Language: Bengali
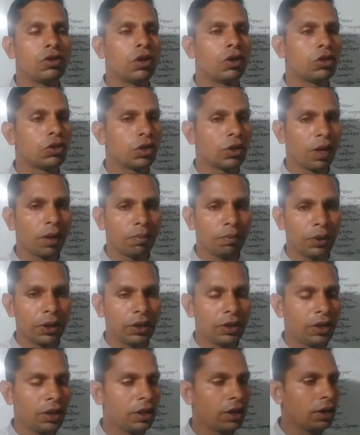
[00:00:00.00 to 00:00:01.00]
জনসংখ্যা
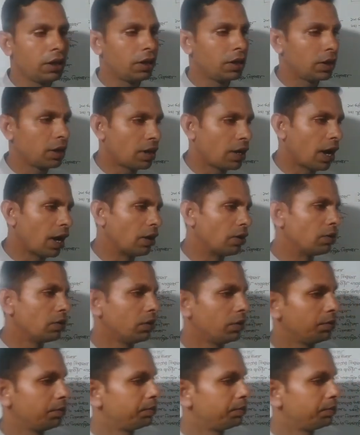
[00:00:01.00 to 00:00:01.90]
বৃদ্ধির কারণ